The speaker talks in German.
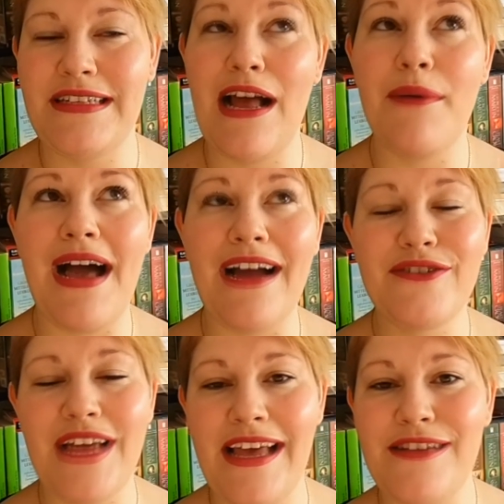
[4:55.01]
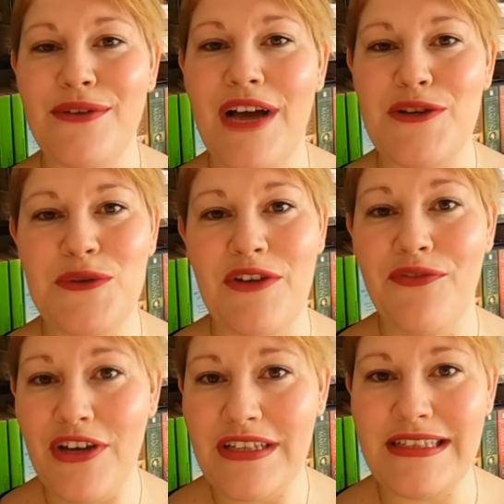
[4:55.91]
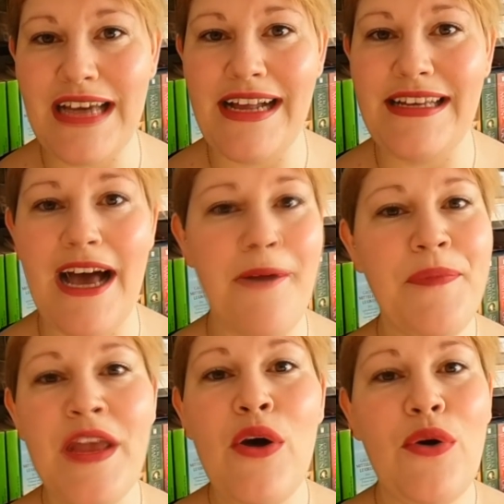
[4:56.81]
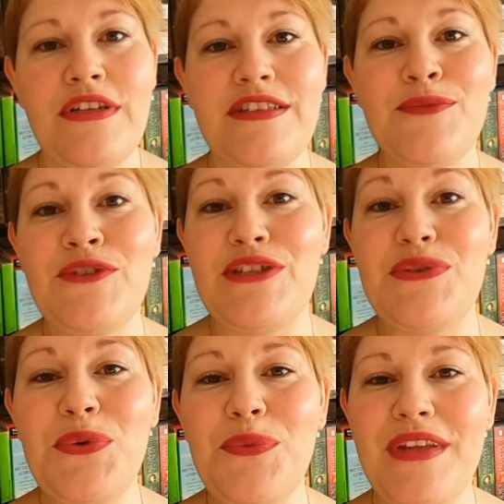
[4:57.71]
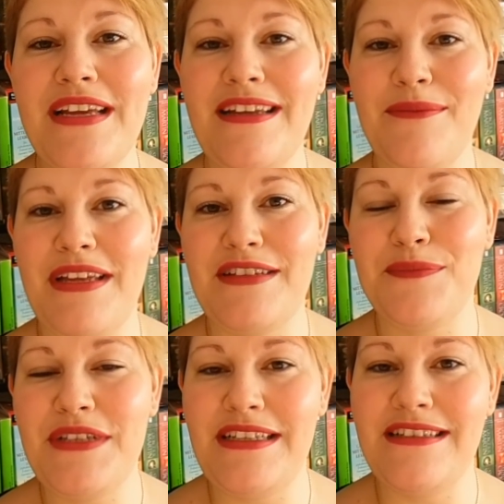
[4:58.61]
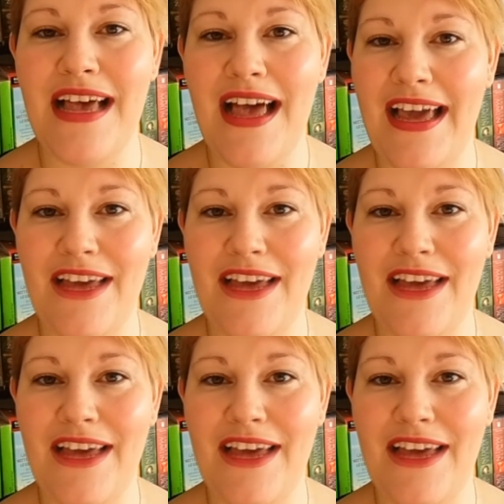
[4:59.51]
Ich glaube, aktuell ist sogar schon der vierte Teil da und ich muss jetzt unbedingt demnächst mit dieser